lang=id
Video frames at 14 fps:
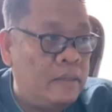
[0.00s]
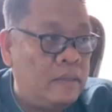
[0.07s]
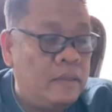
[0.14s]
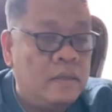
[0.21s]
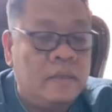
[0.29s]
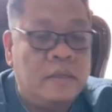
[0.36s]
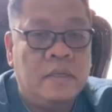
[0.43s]

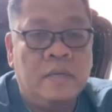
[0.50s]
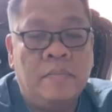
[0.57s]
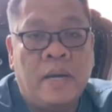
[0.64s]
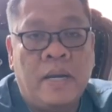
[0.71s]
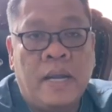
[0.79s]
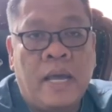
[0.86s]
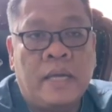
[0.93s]
Hmm. di
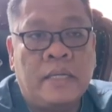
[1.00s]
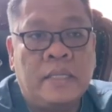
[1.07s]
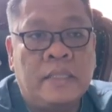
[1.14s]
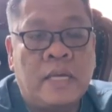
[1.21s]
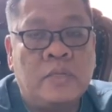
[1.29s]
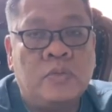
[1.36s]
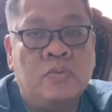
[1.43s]
mana
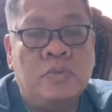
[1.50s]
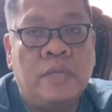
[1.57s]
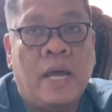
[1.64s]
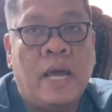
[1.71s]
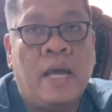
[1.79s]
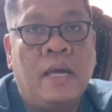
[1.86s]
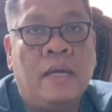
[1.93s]
kita
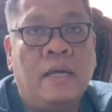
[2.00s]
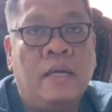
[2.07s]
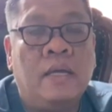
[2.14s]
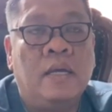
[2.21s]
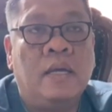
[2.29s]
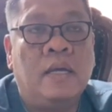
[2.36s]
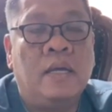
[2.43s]
sudah
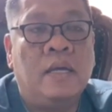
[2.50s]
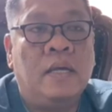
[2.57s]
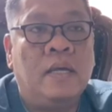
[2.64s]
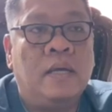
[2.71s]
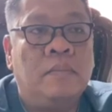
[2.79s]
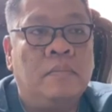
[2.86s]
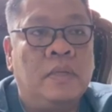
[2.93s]

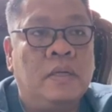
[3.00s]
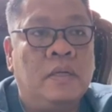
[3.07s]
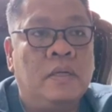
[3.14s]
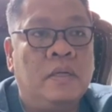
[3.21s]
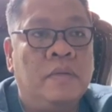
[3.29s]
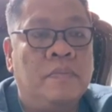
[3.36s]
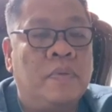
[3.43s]
uh,
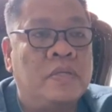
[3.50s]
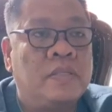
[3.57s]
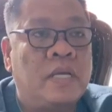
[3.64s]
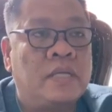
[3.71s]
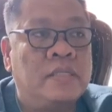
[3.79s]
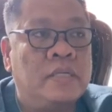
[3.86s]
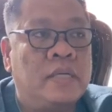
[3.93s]

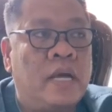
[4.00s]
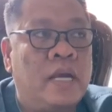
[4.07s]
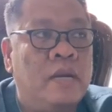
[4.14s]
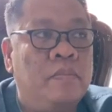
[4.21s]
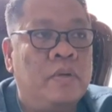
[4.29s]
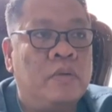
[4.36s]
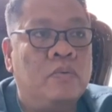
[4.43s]

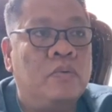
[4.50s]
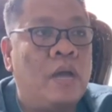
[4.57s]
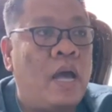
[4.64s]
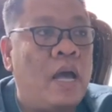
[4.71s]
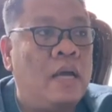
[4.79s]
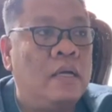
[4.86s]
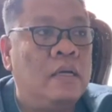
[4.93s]
menginvestasikan lebih
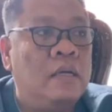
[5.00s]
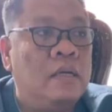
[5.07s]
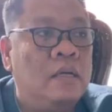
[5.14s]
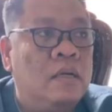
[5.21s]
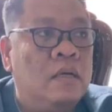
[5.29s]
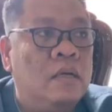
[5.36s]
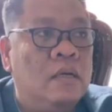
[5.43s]
kurang
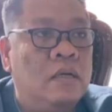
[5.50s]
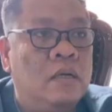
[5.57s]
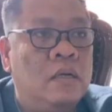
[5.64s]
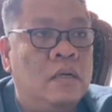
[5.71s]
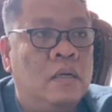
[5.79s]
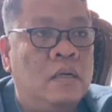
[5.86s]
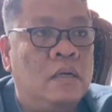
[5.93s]

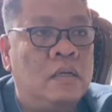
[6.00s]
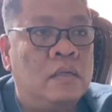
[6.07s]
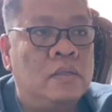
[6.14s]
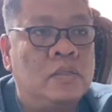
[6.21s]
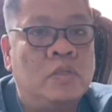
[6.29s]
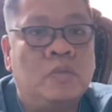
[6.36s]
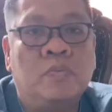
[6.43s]

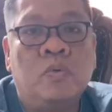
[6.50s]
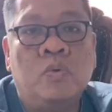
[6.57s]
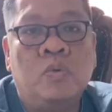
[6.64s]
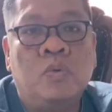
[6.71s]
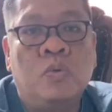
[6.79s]
10,5.